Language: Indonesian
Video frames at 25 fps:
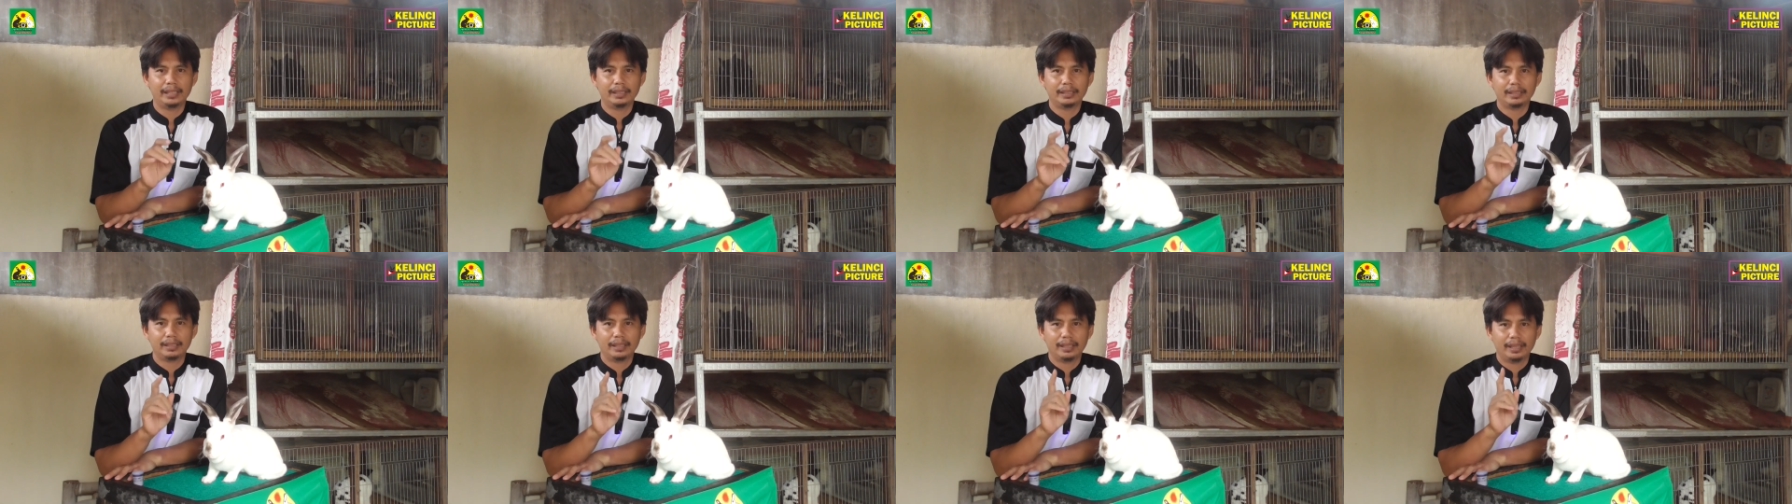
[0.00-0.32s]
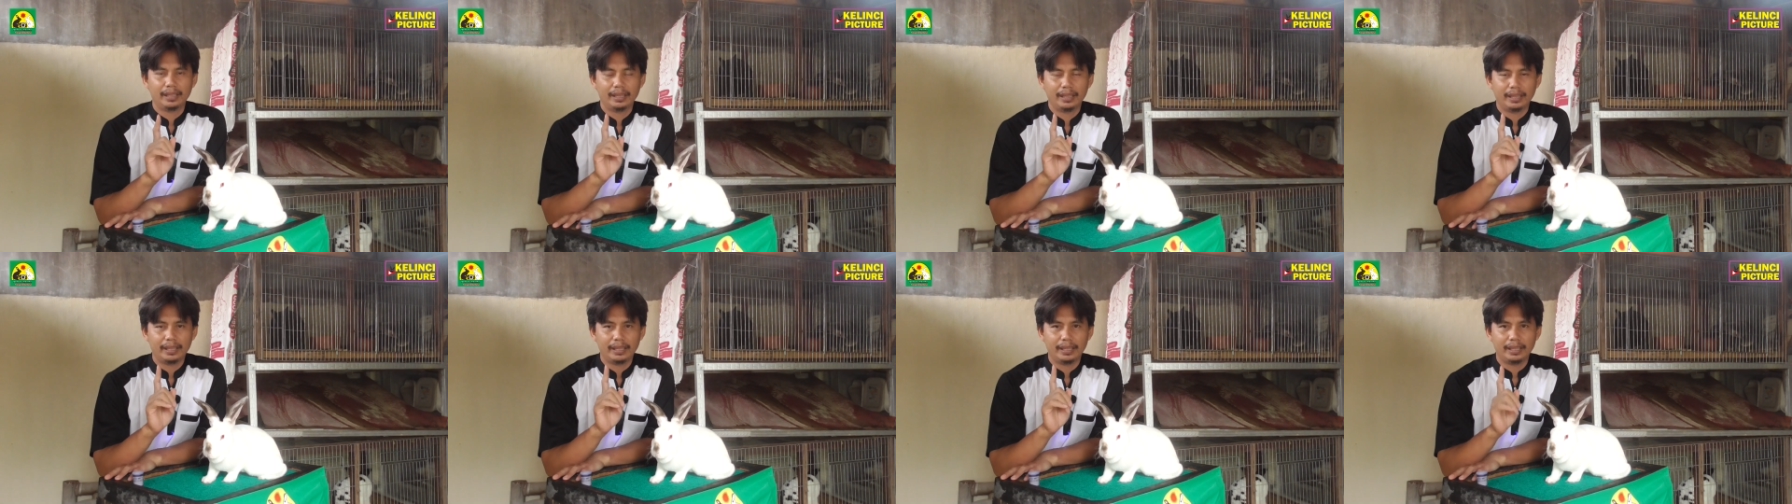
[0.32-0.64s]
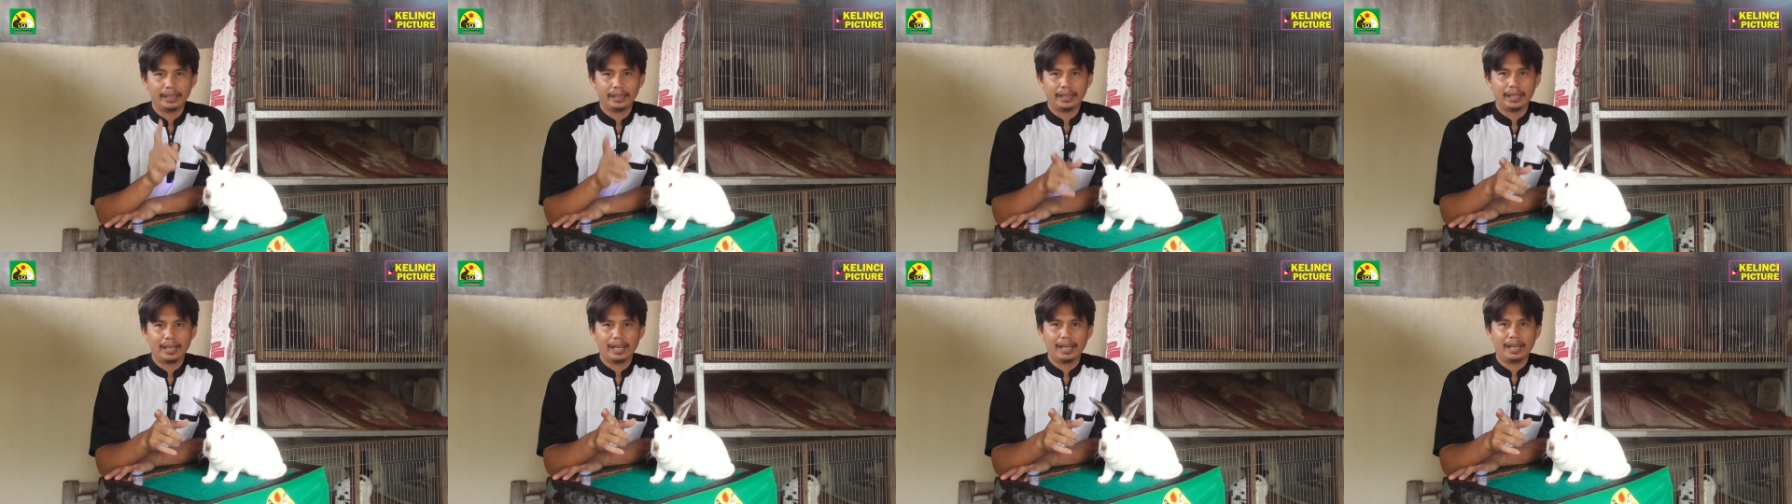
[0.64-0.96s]
ini
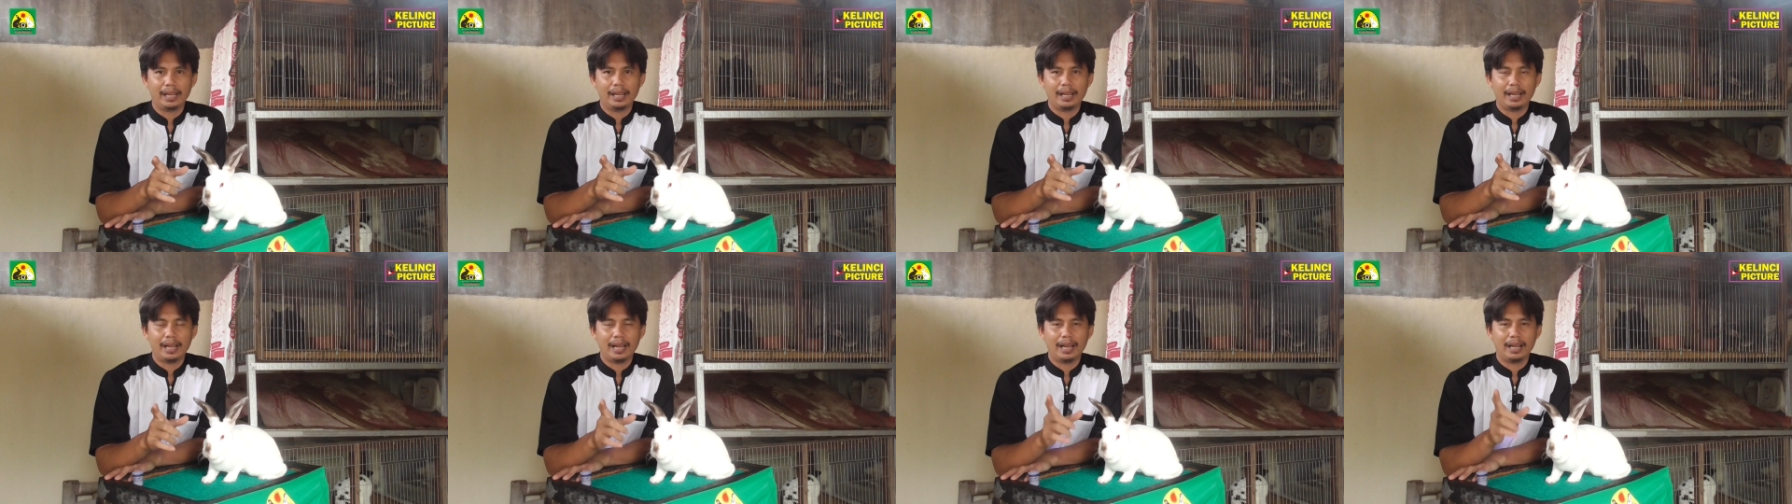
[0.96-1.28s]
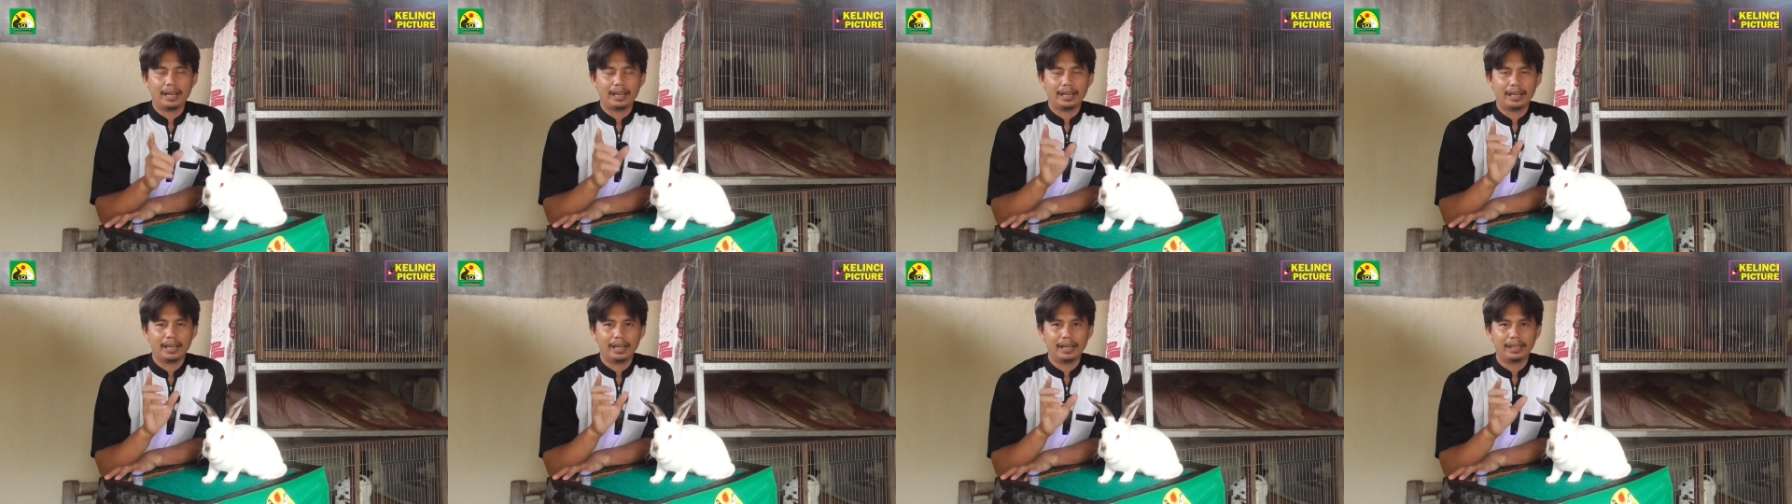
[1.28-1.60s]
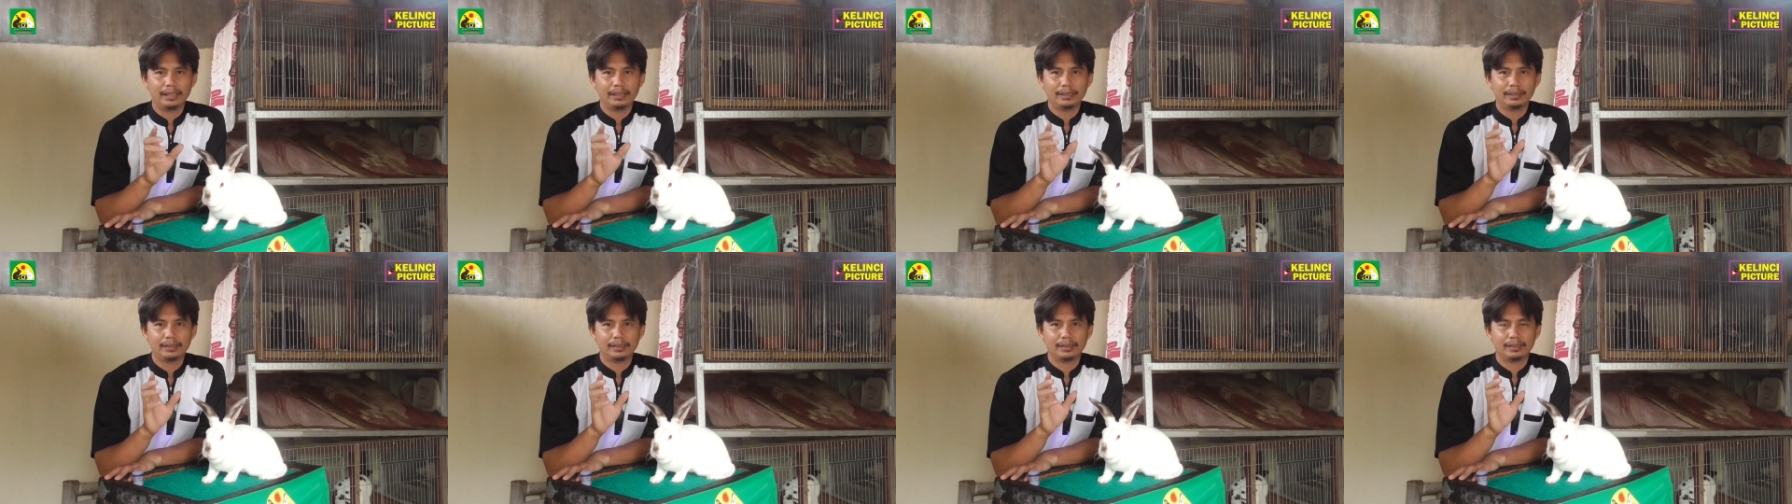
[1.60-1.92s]
kita
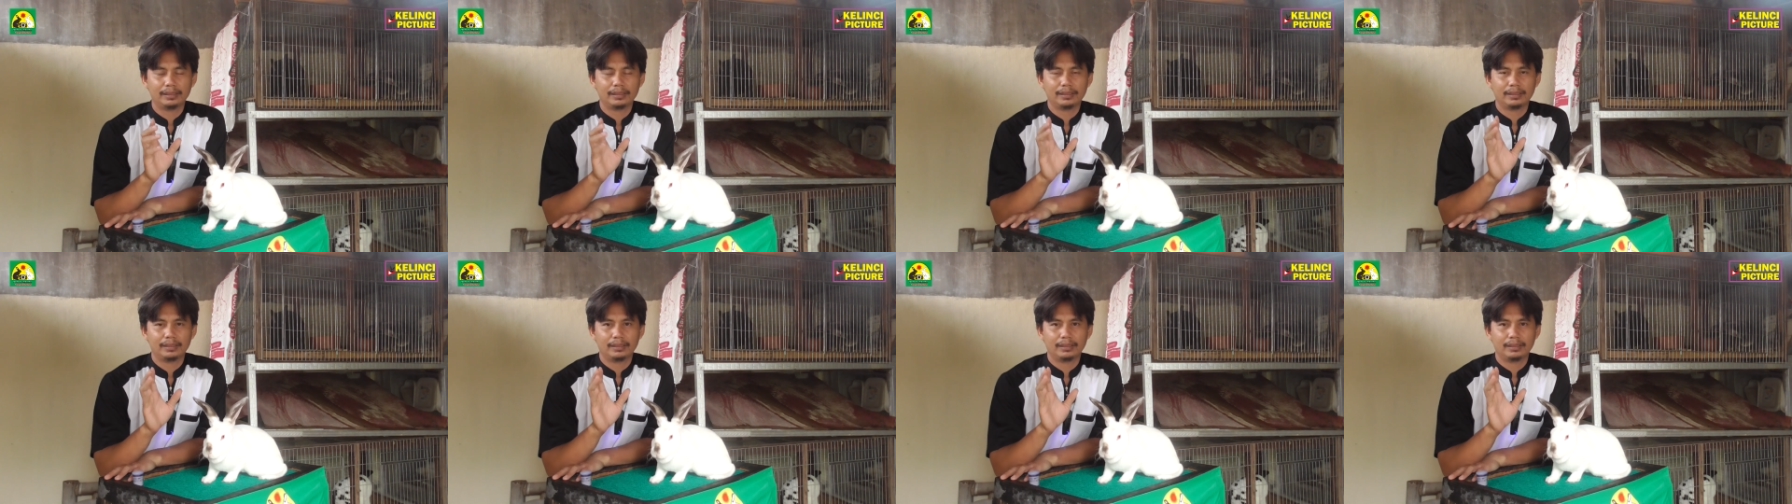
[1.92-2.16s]
akan